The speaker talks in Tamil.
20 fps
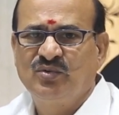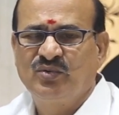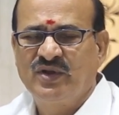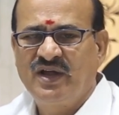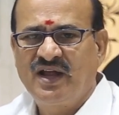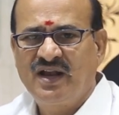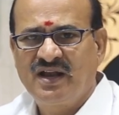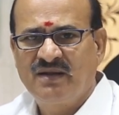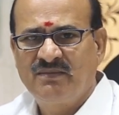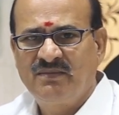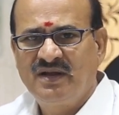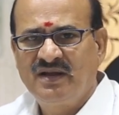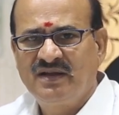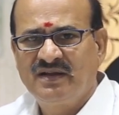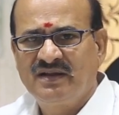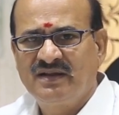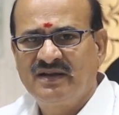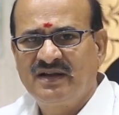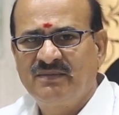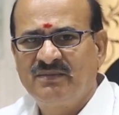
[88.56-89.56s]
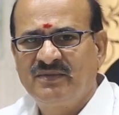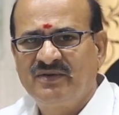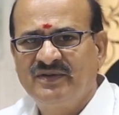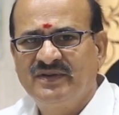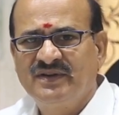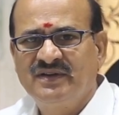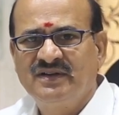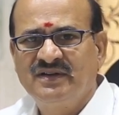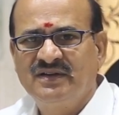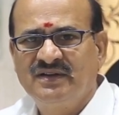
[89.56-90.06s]
உதாரணமாக நம்ம
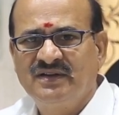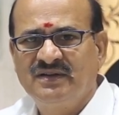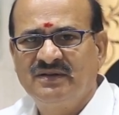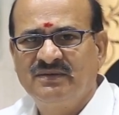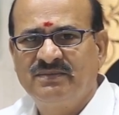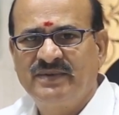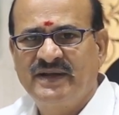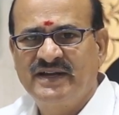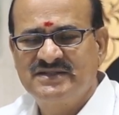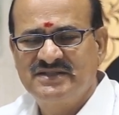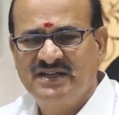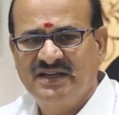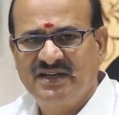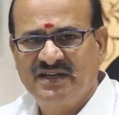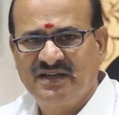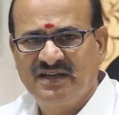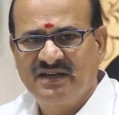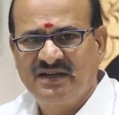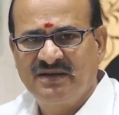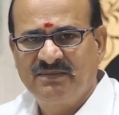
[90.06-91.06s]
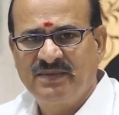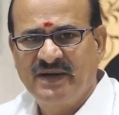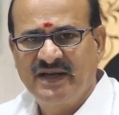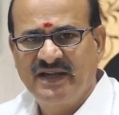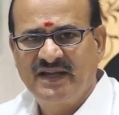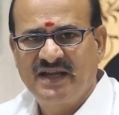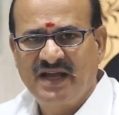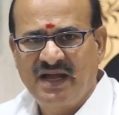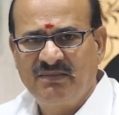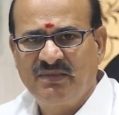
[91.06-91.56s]
வந்து பரீட்சைக்கு
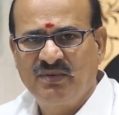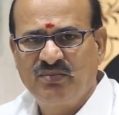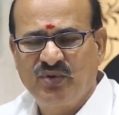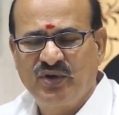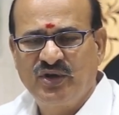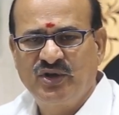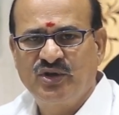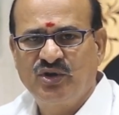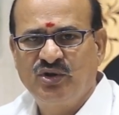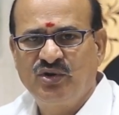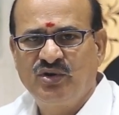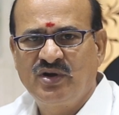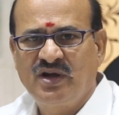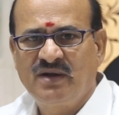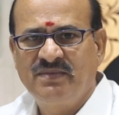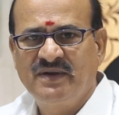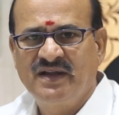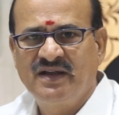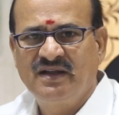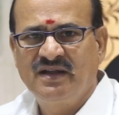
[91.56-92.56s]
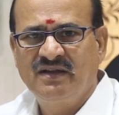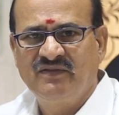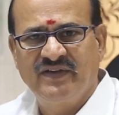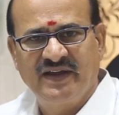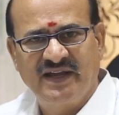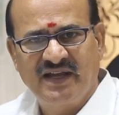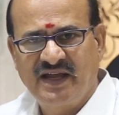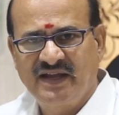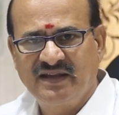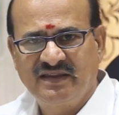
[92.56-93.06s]
படிக்காமல் போயிட்டோம் அப்படின்னா
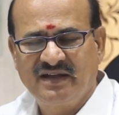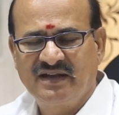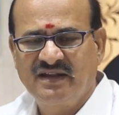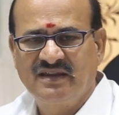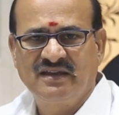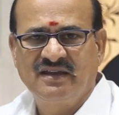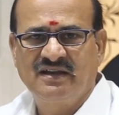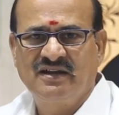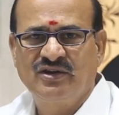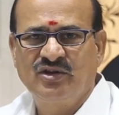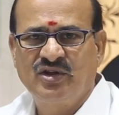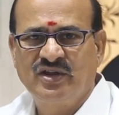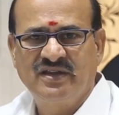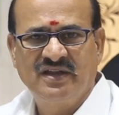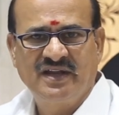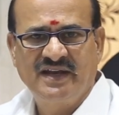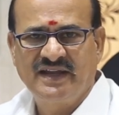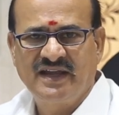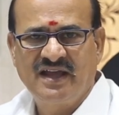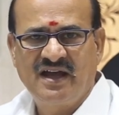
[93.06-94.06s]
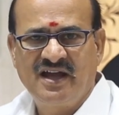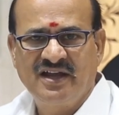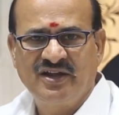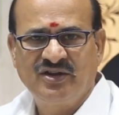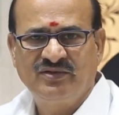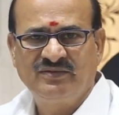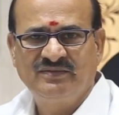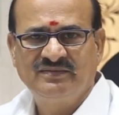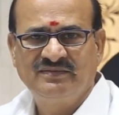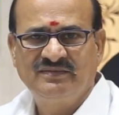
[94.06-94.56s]
ஃபெயில் ஆகித்தானே தீரணும் அதுதானே
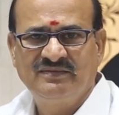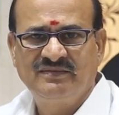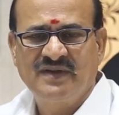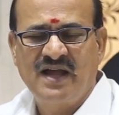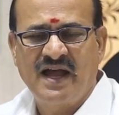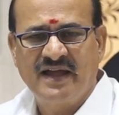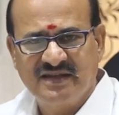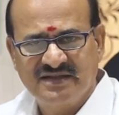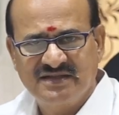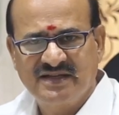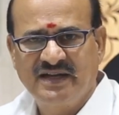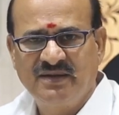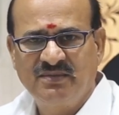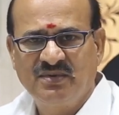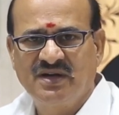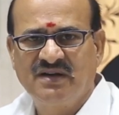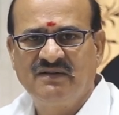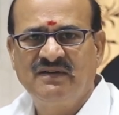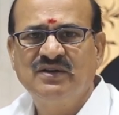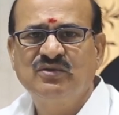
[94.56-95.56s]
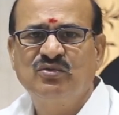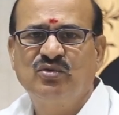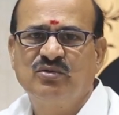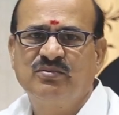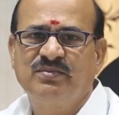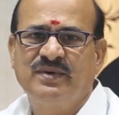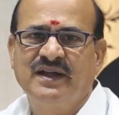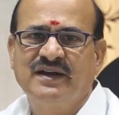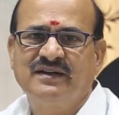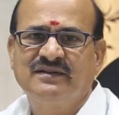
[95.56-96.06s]
நியாயம் அதை சனி பகவான்
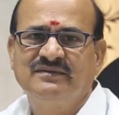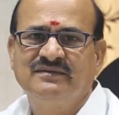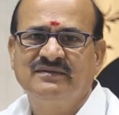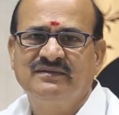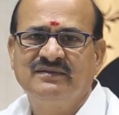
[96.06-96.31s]
கொடுப்பார்